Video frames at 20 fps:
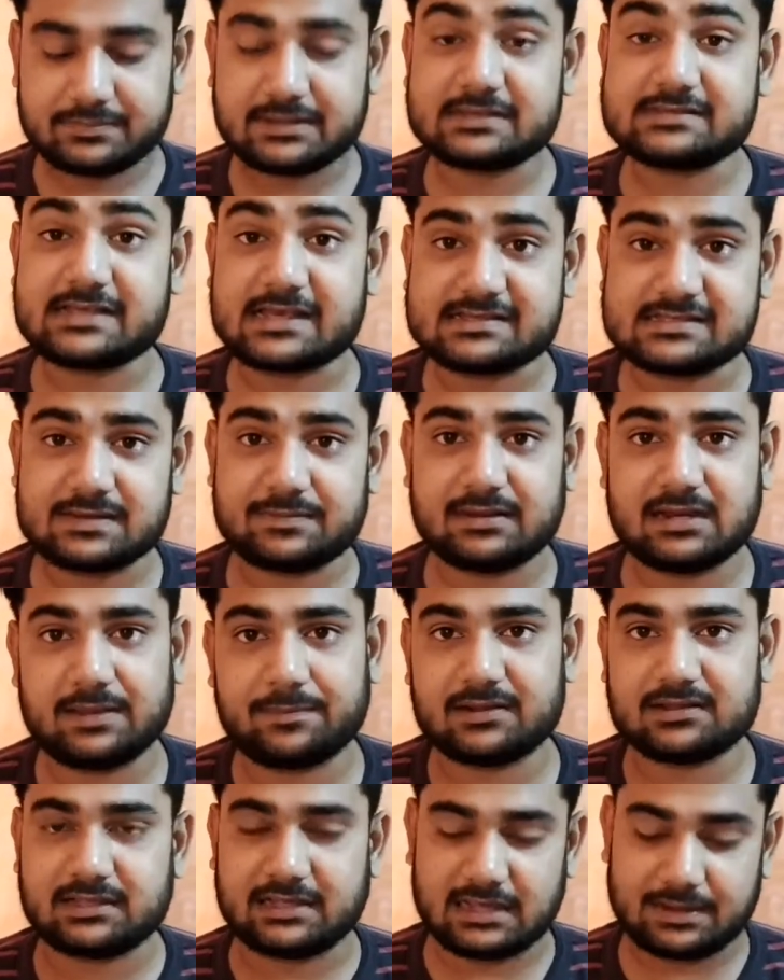मैं जैसा
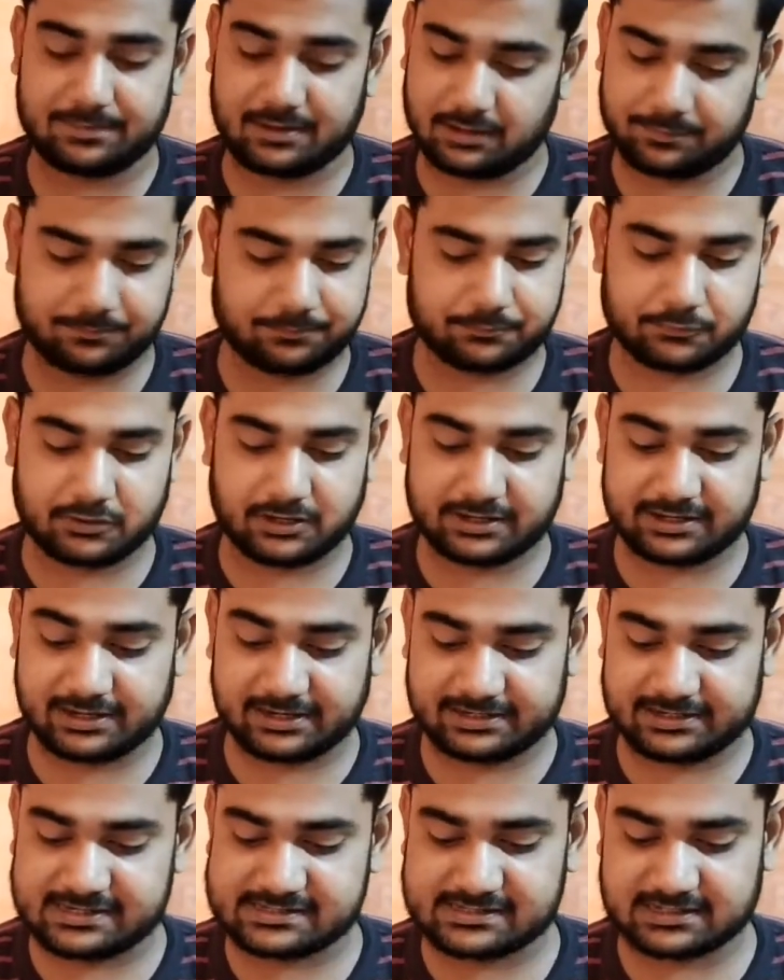मैंने बताया मैं प्रोडक्ट
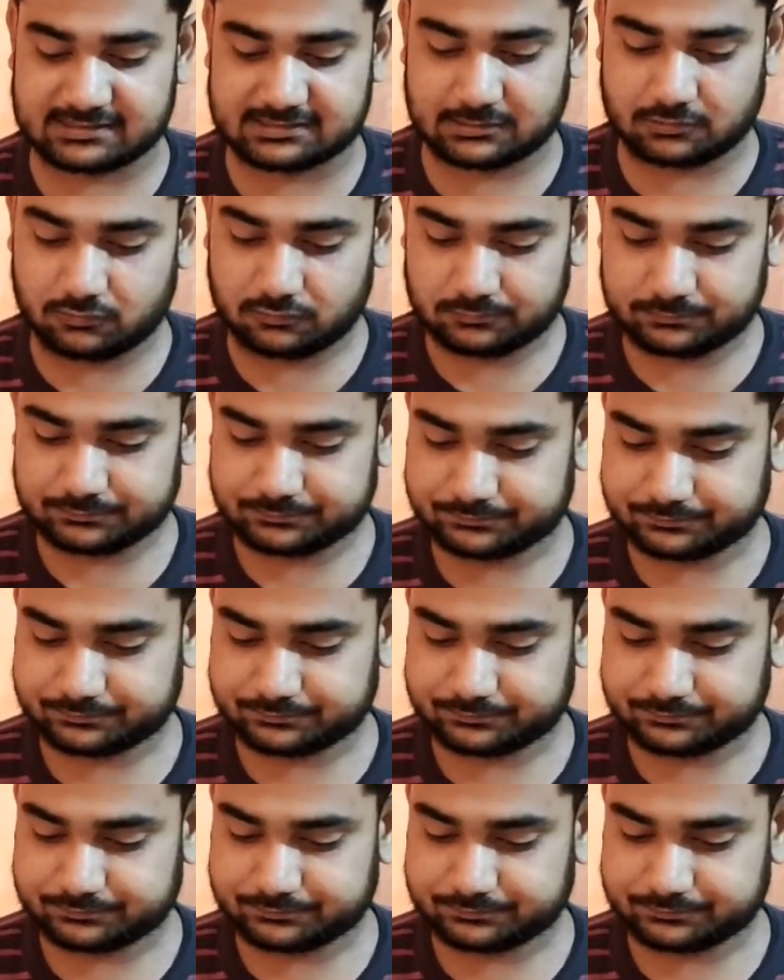रख नहीं सकता हूँ